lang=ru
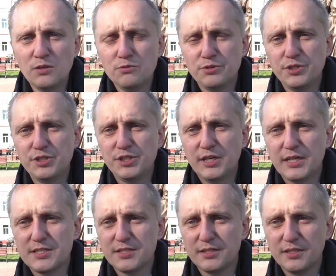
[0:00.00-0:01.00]

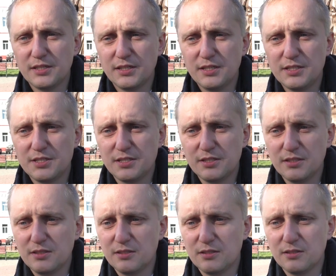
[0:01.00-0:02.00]
учащать э,
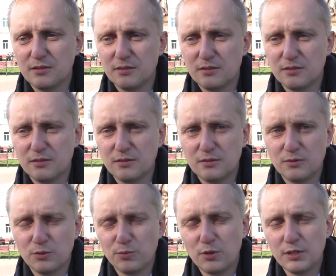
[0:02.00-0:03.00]
эти э,
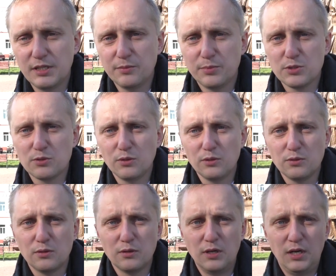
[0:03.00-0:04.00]
уборки,
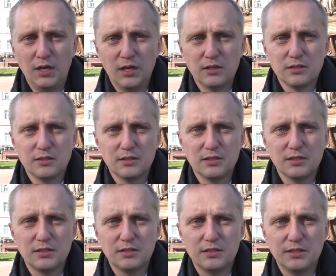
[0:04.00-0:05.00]
поскольку
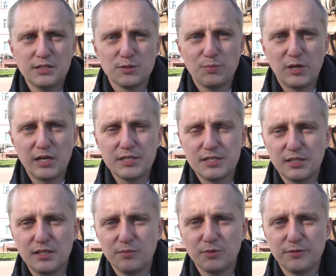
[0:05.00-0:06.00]
э, из
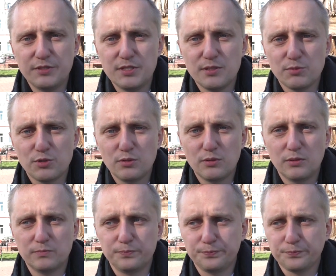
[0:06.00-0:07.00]
практики мы видим,
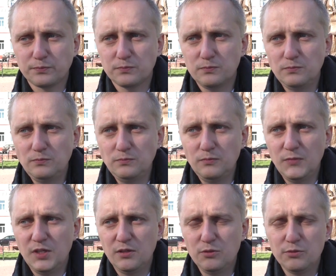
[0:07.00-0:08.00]
что
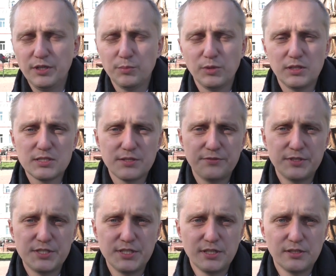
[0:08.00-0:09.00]
ну, не было
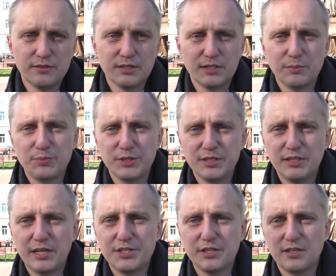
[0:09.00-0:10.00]
зафиксировано
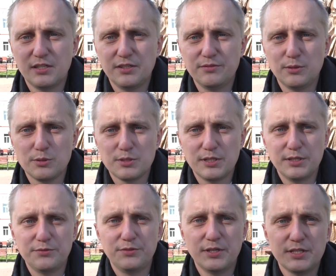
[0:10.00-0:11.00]
передача коронавирусной
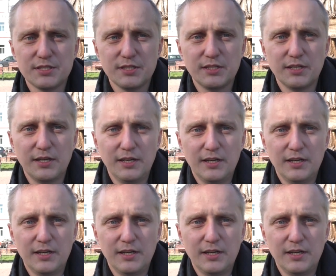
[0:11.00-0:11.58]
инфекции,